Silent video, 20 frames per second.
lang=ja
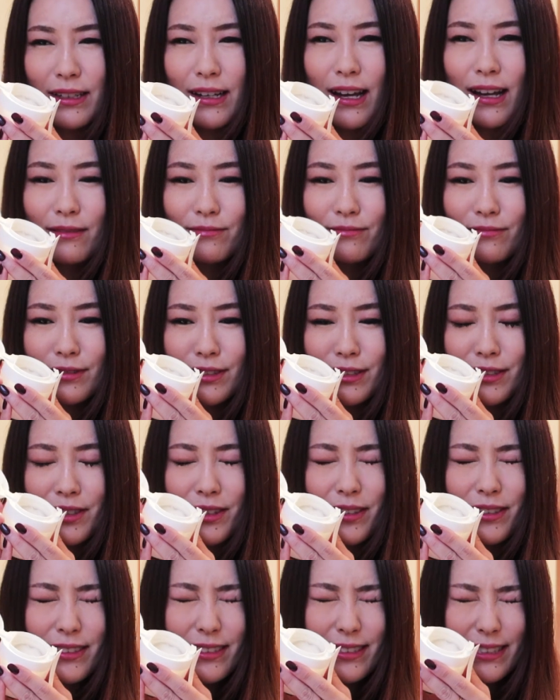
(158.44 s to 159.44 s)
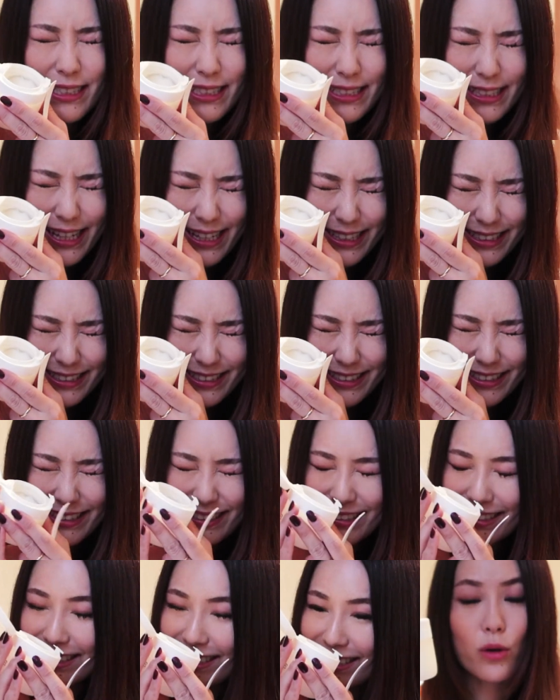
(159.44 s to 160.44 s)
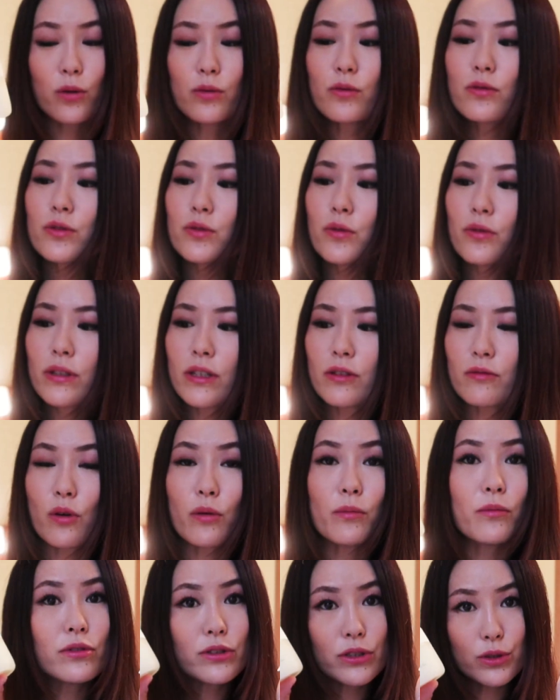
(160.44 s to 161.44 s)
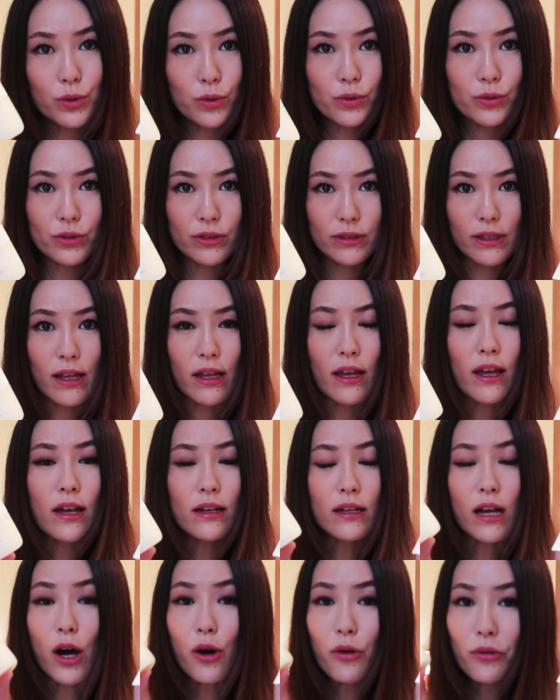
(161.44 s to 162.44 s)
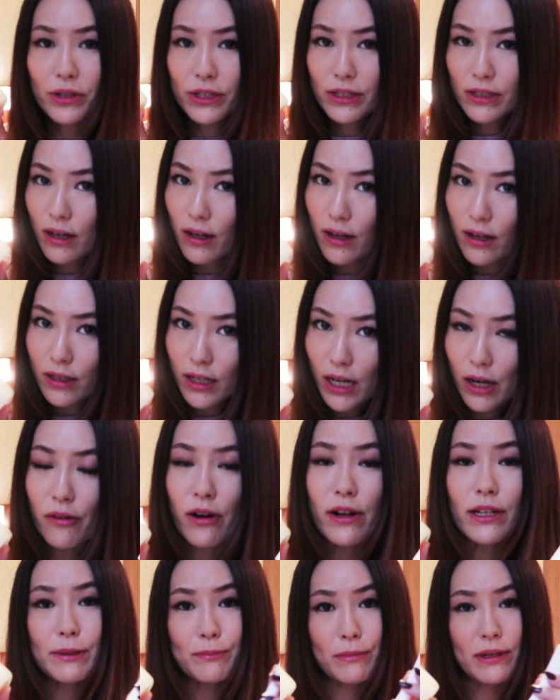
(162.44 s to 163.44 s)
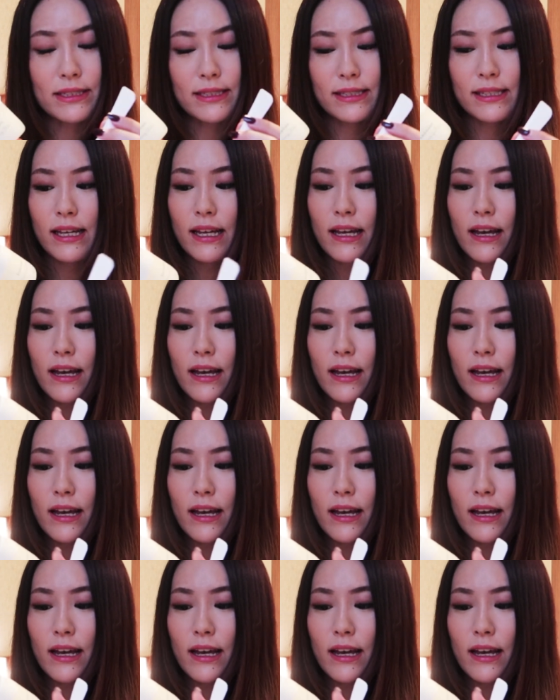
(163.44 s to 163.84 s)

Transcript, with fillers: りがすごくいいですこの商品は面白くて香りが変わります